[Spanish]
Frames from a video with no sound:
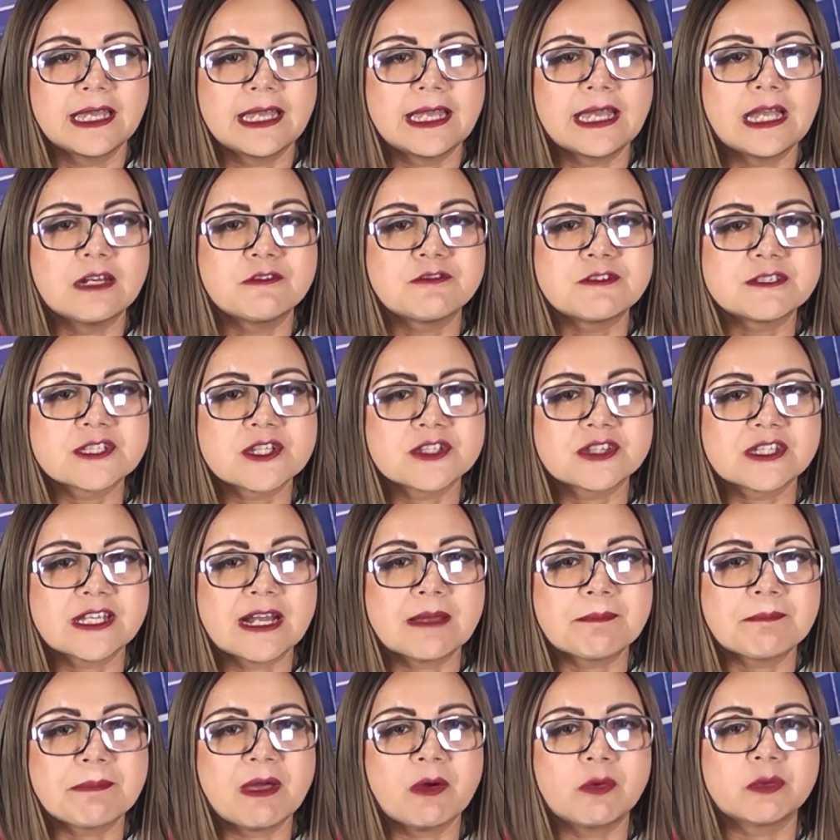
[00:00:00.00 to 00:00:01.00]
El
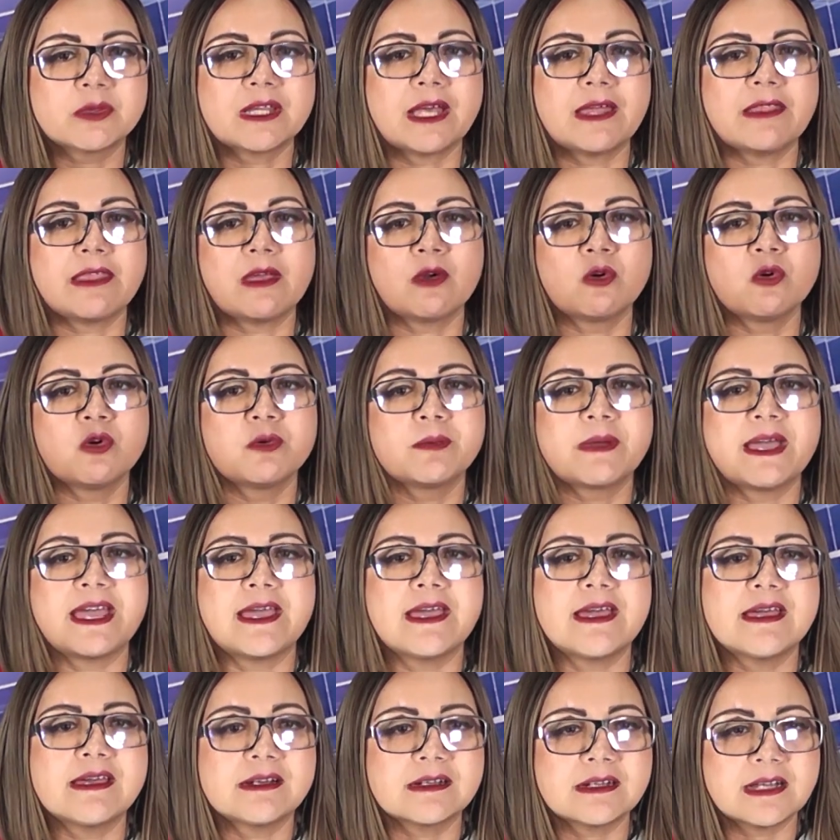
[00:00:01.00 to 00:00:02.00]
fisioterapeuta de
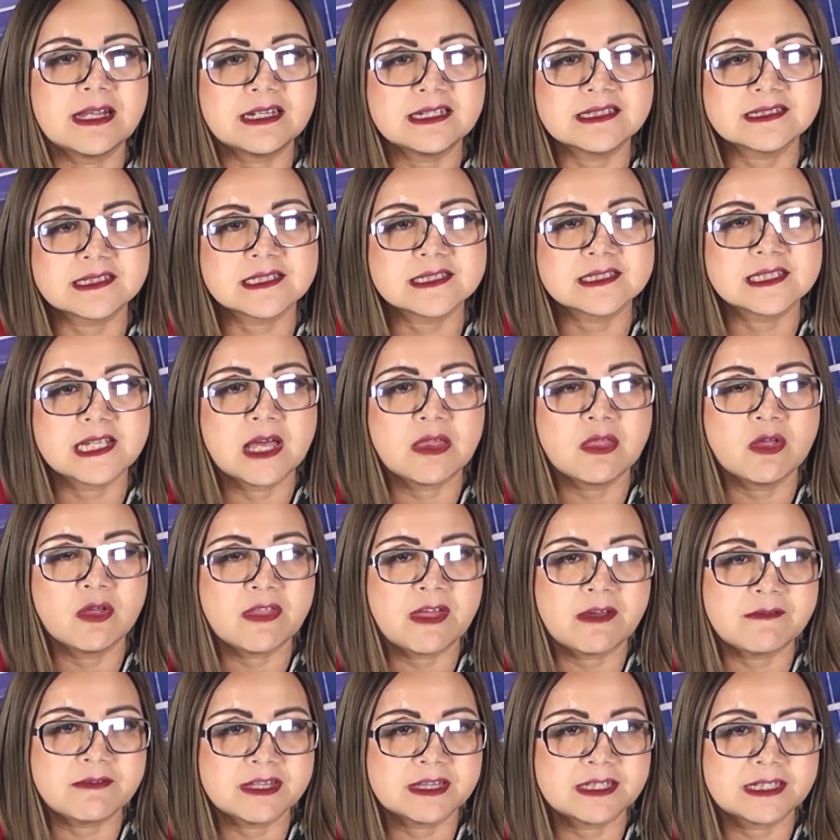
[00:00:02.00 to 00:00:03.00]
VR, el licenciado
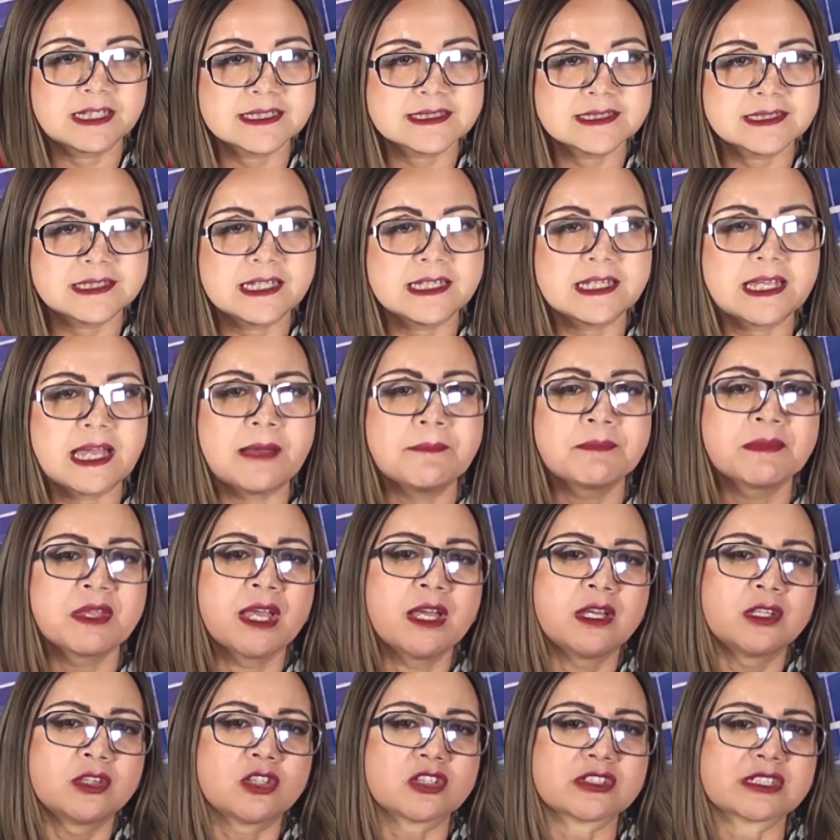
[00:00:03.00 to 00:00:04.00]
David Castilla,
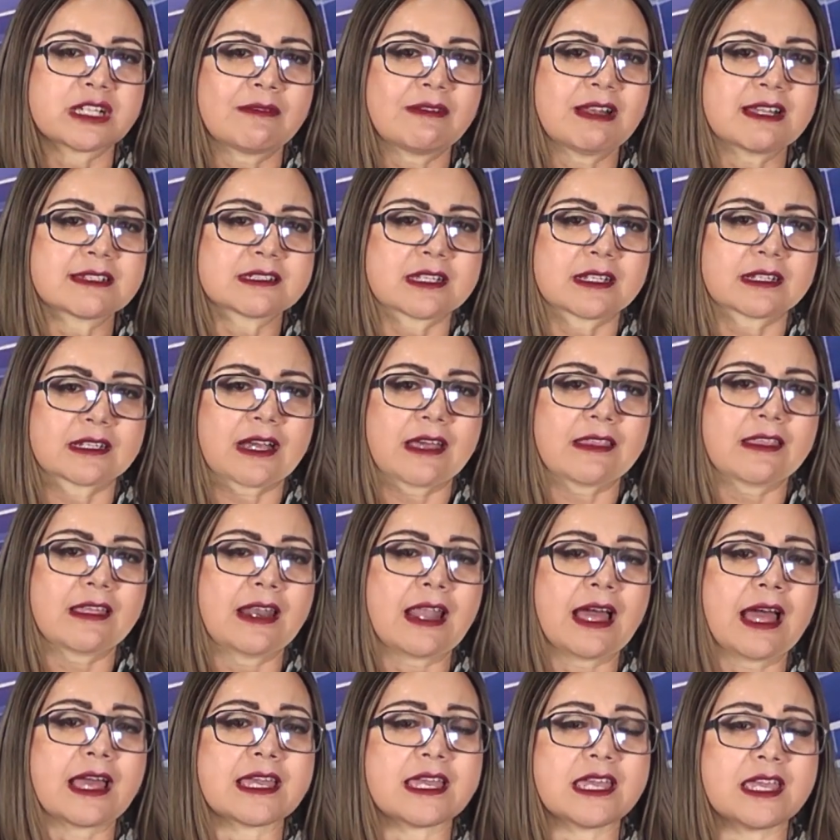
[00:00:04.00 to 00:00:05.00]
nos habla acerca de
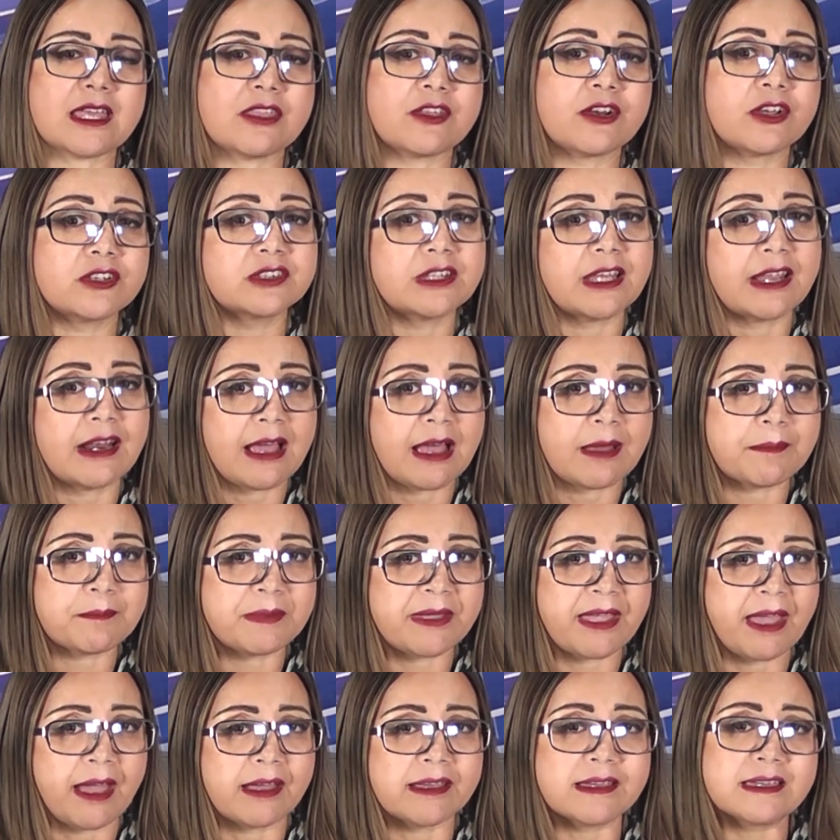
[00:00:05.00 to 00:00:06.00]
la
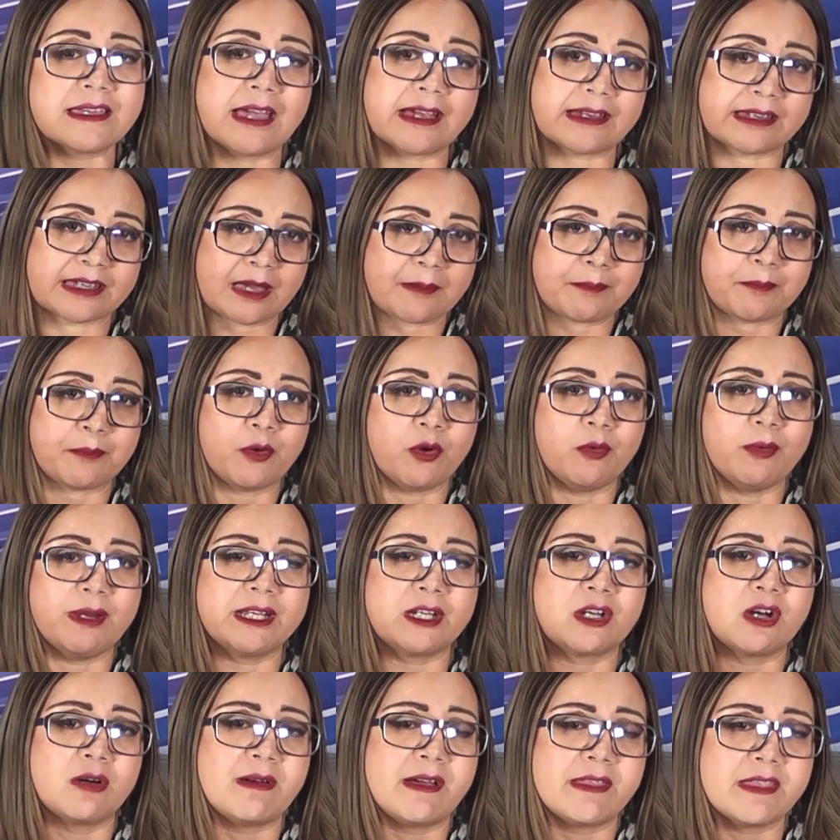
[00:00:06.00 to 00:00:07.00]
hidroterapia y a qué
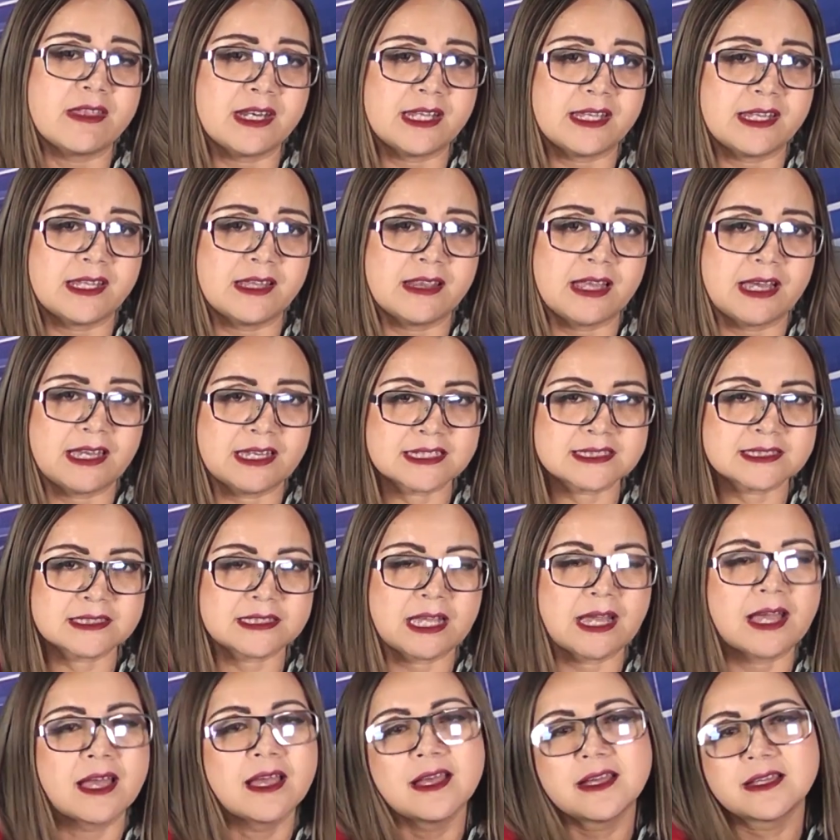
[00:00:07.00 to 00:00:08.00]
público va dirigida
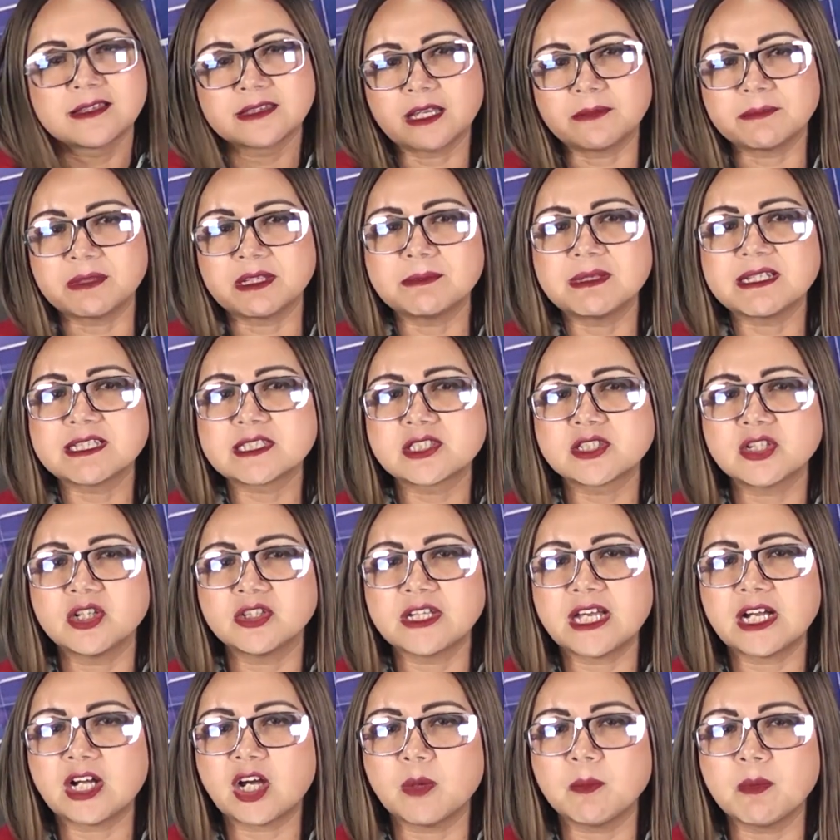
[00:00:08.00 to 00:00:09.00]
esta. También
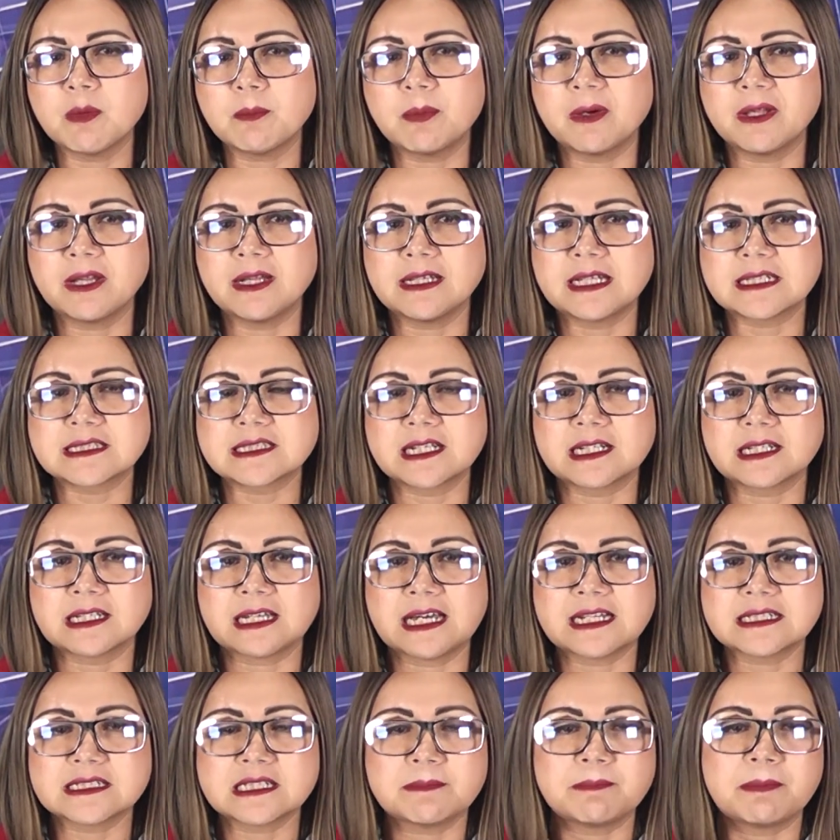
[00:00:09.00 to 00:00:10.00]
menciona cómo pueden
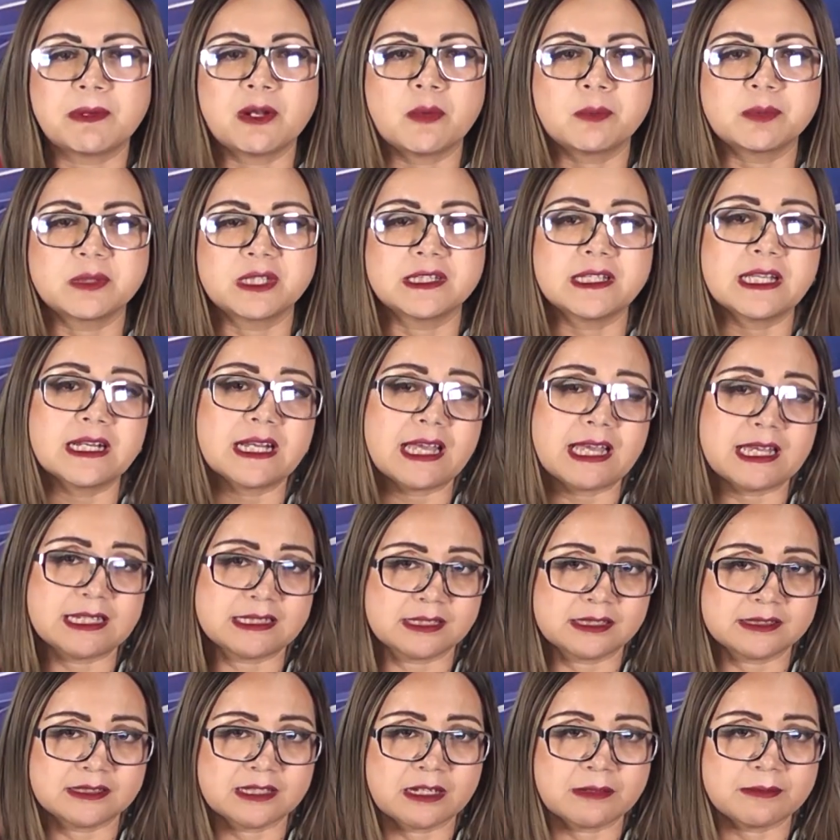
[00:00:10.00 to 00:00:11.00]
acercarse para obtener
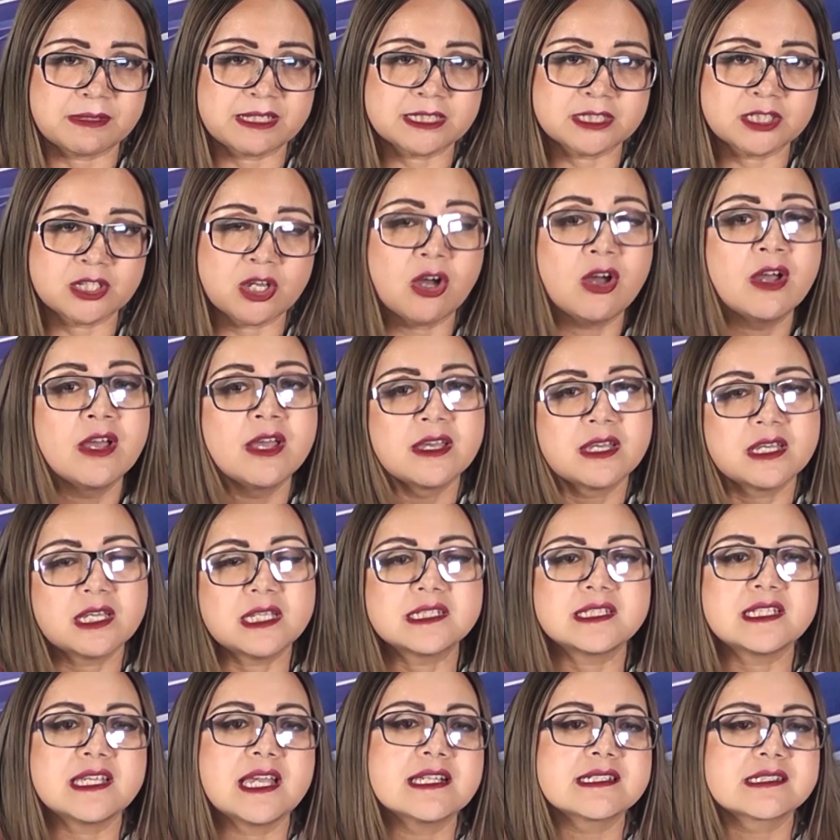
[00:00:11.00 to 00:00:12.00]
este servicio
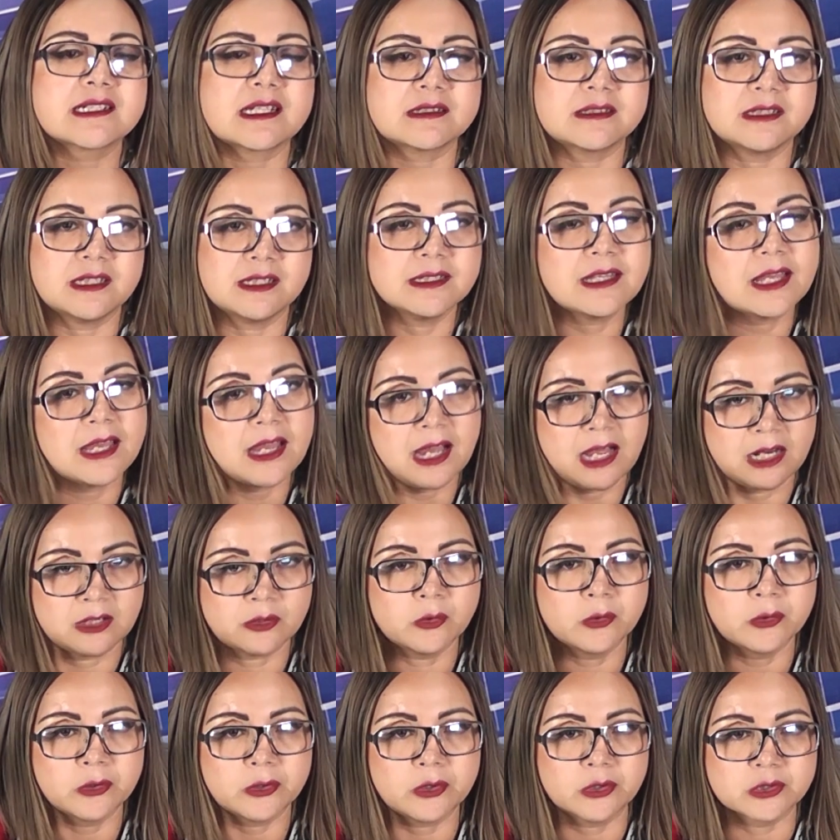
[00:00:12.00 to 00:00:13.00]
y si es que tiene
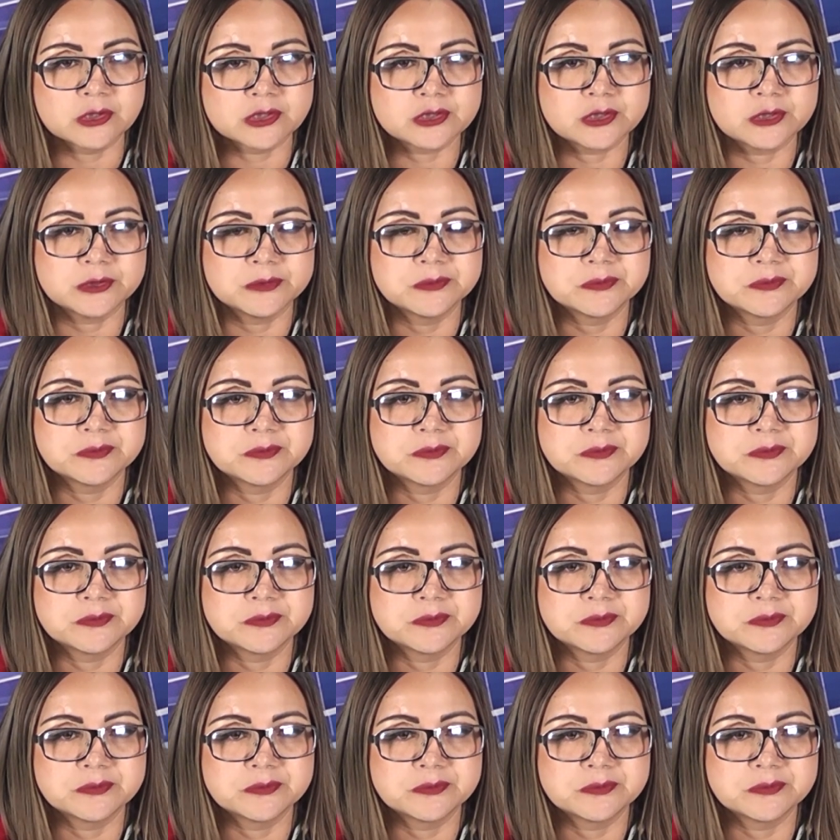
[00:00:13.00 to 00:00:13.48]
algún costo.